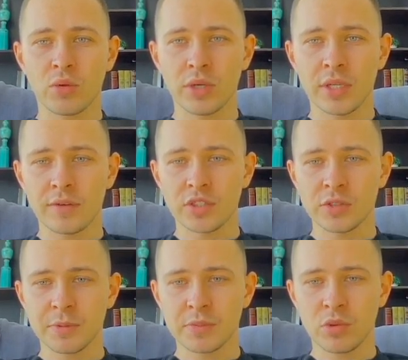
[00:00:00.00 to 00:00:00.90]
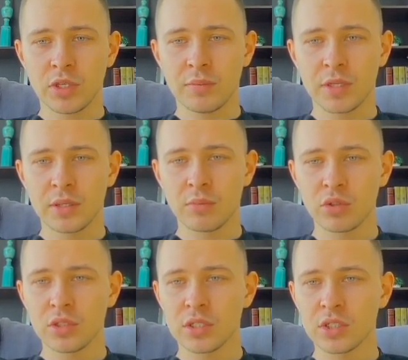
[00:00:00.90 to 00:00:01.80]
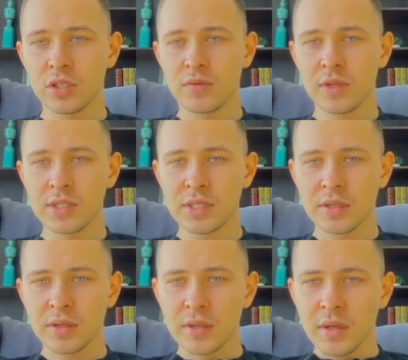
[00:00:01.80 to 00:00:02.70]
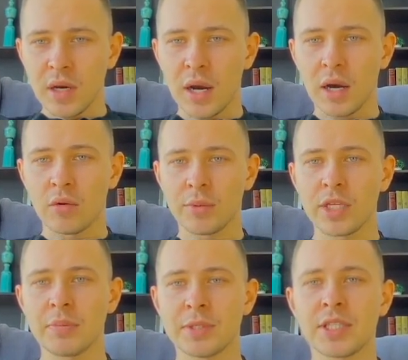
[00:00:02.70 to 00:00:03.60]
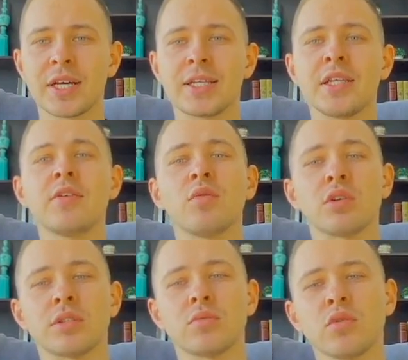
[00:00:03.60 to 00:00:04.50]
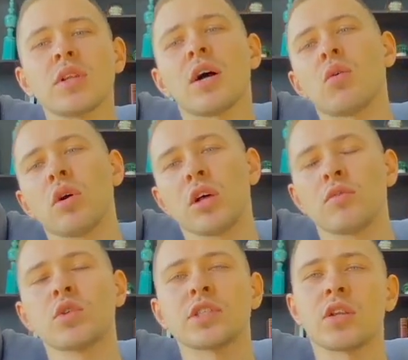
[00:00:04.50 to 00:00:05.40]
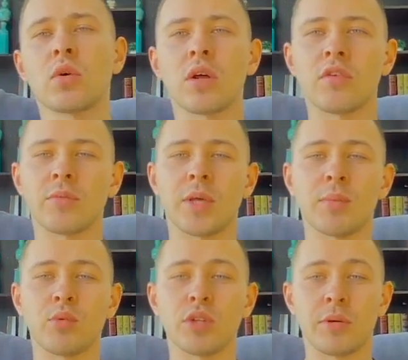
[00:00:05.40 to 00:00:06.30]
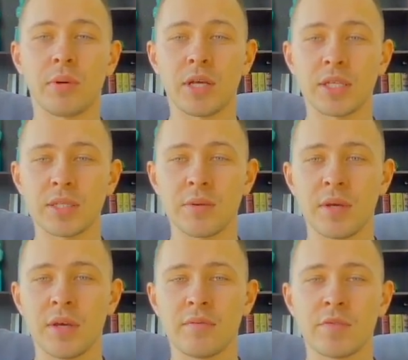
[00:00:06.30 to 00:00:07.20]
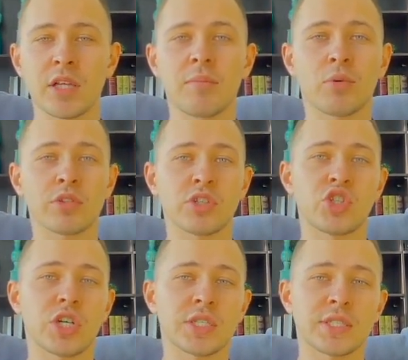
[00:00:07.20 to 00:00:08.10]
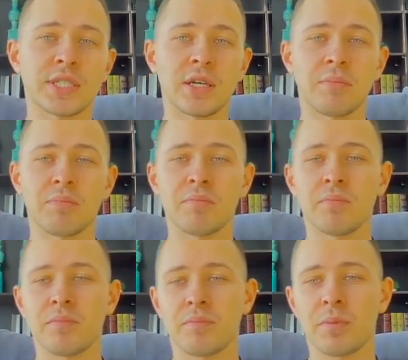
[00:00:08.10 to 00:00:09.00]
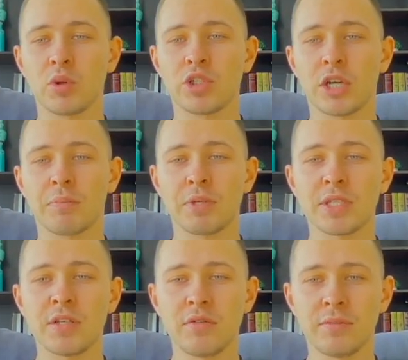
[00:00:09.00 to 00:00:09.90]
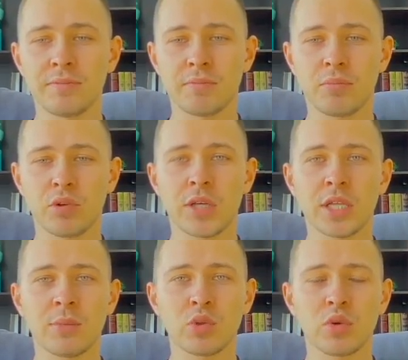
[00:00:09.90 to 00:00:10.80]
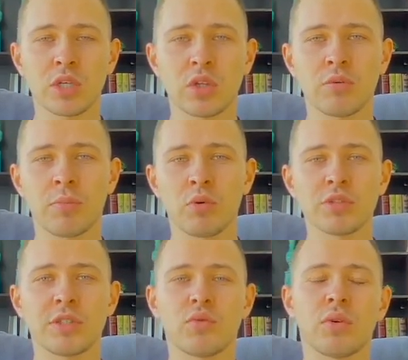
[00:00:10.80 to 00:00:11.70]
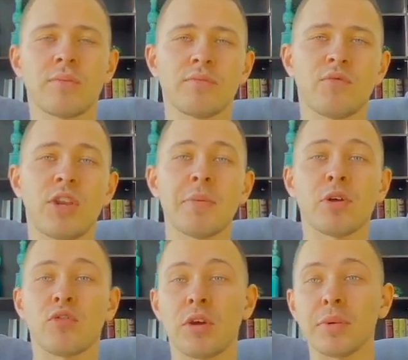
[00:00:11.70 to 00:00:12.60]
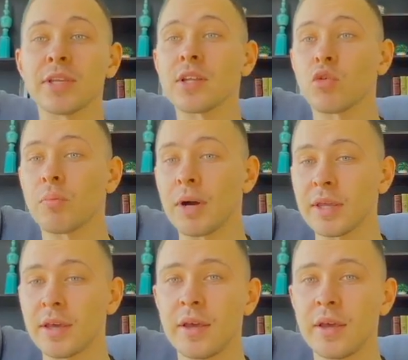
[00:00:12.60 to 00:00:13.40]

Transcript: токенов сейчас посмотрим. А нет, может даже не 200. А, у меня депозит 1,8. Ну да, около 200 долларов у меня будет на балансе. В целом просто сейчас цель получать пассив по данному токену, плюс его время от времени докупать.